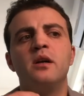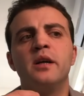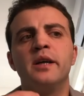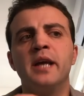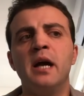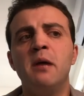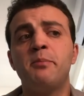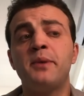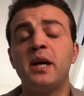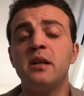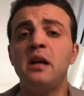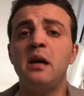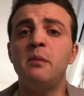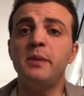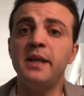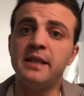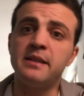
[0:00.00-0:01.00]
Я
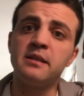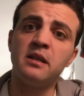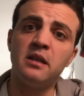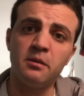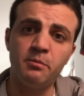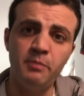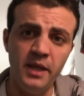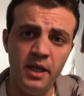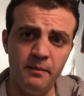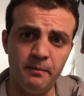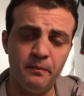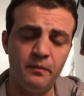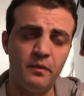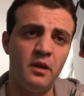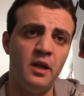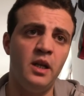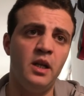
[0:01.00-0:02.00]
продам XRP
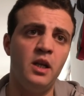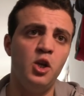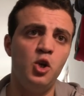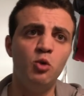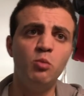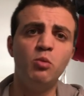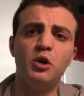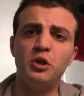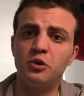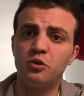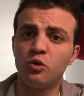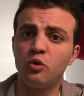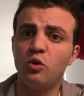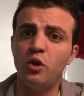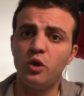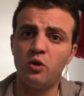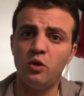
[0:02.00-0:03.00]
или любой
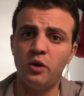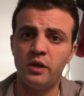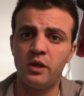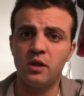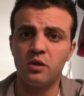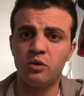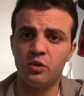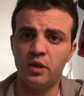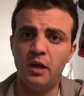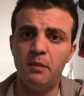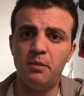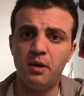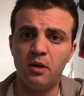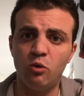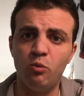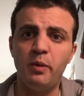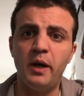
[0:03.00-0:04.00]
другой коин, который я
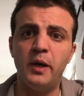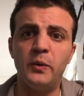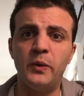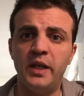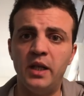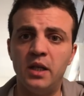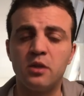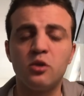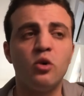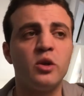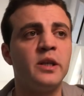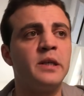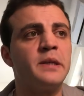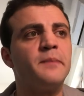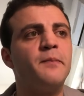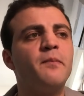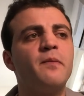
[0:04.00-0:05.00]
покупаю, или
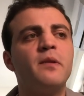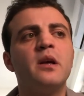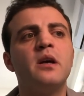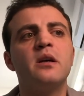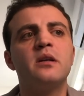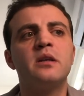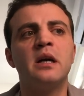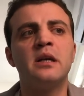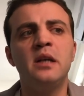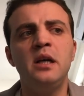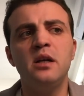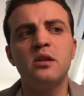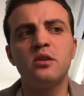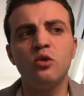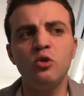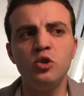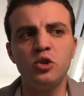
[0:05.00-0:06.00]
токен, когда я
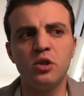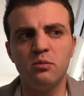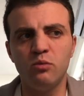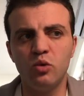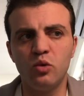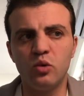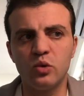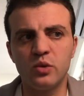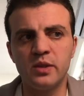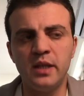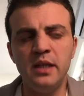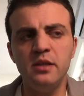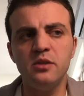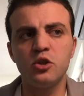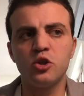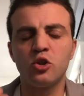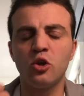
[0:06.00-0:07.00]
точно буду
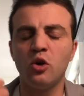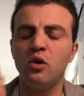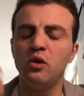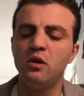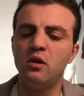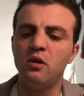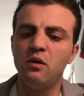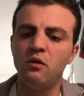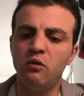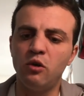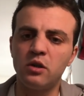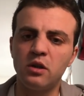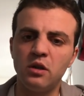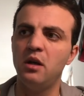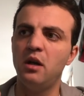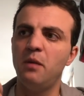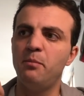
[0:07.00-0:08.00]
знать, что
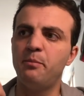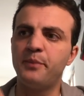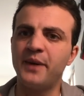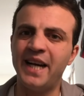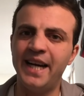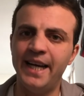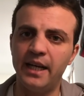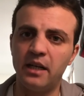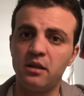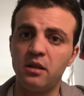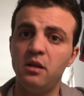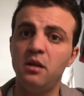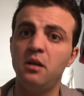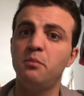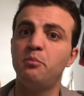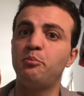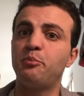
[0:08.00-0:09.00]
вот проект
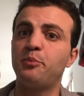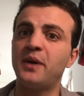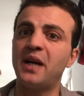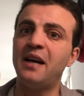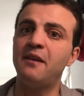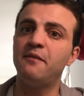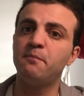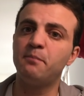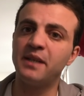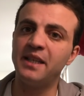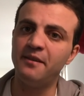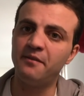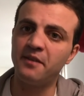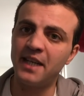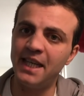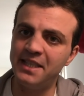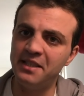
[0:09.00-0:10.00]

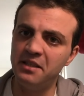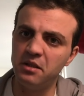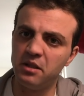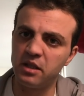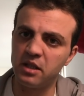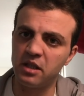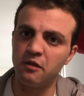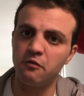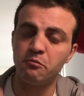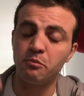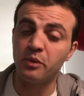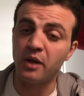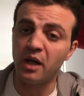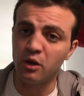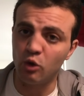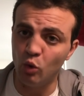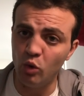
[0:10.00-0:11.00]
превратился в
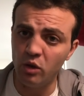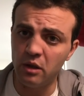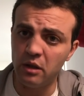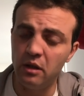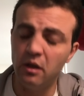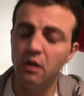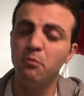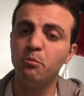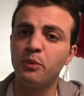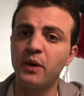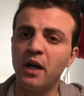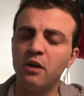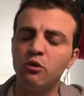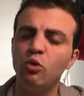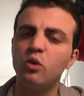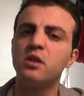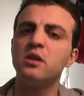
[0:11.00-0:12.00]
продукт,
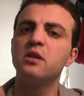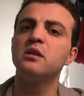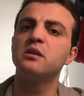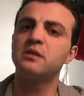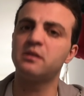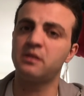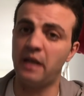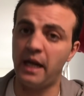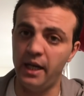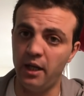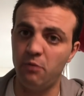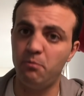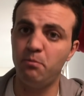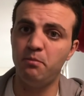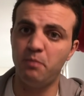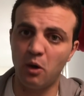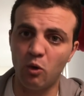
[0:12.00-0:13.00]
продукт стали
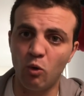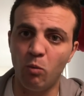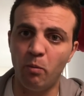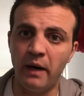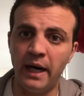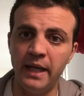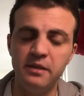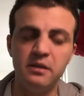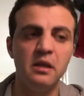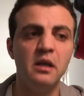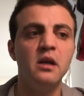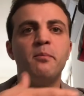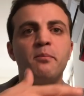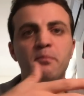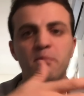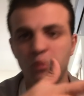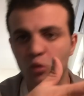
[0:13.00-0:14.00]
покупать,
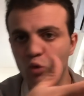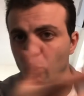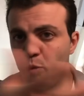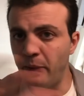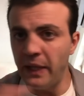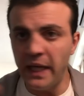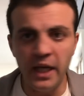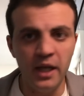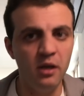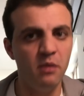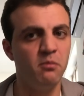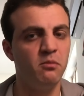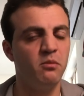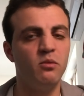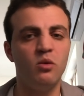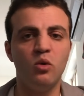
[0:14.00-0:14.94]
купили